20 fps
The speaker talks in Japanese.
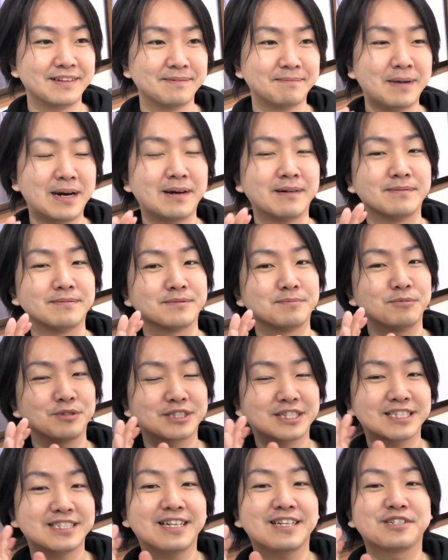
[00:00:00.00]
まあも
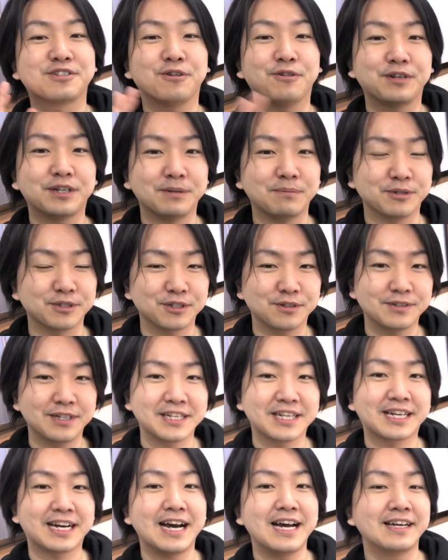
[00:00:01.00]
しかしたら商品もそん
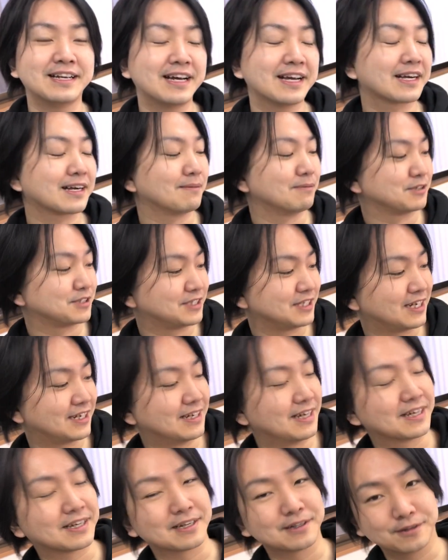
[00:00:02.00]
なに買えないかもしれ
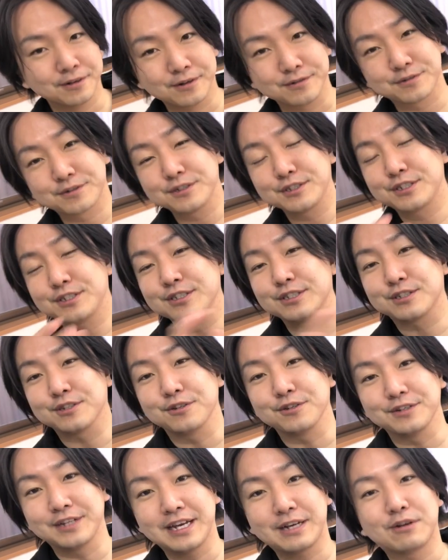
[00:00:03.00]
ないけど複数
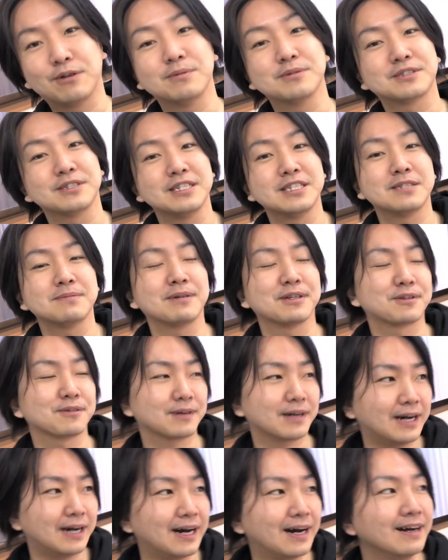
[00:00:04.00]
そのね古物市場
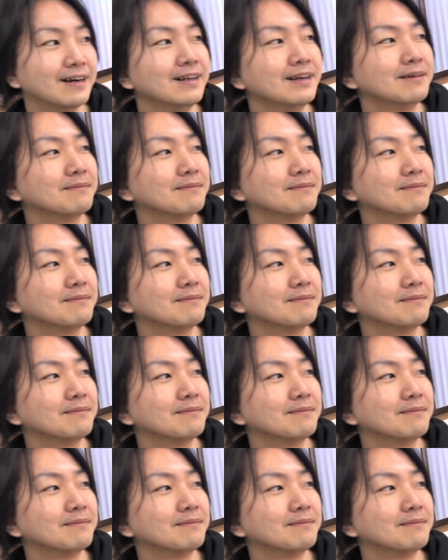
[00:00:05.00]
とか